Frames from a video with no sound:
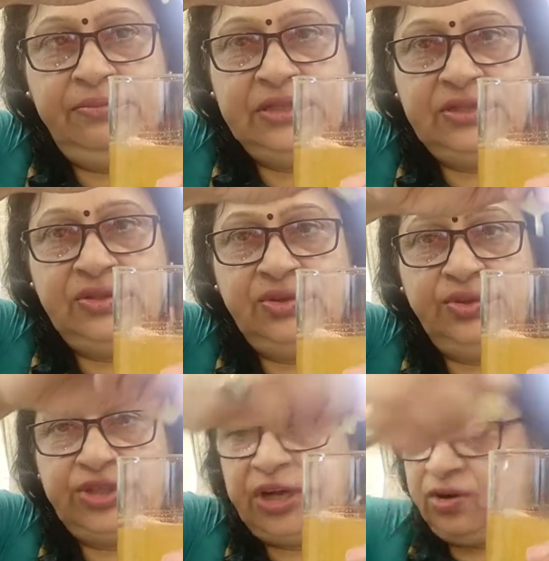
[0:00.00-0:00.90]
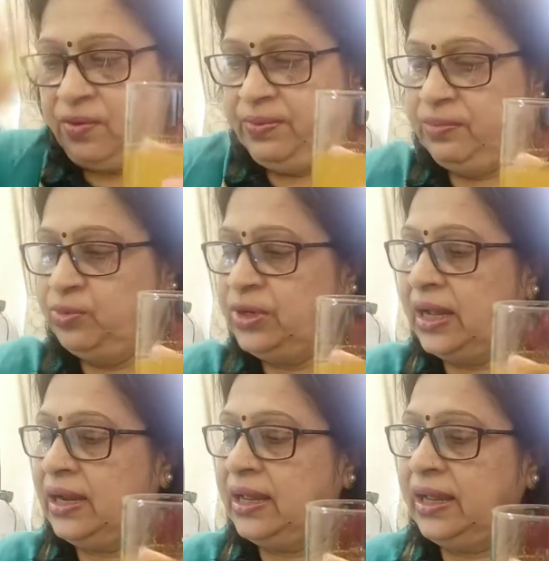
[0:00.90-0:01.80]
बस दो चार ड्रॉप नींबू
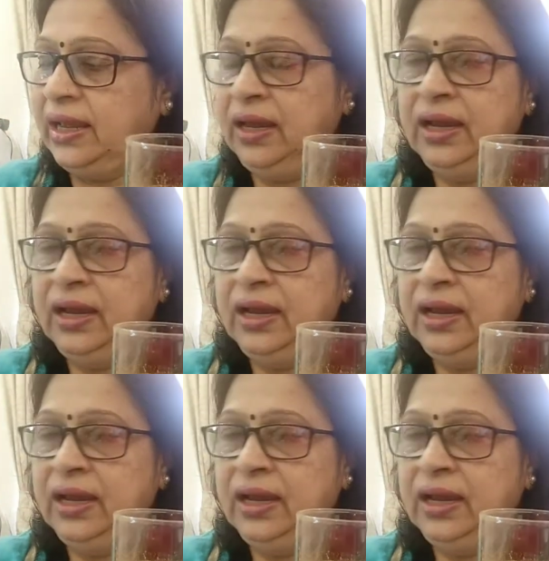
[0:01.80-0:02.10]
डालना है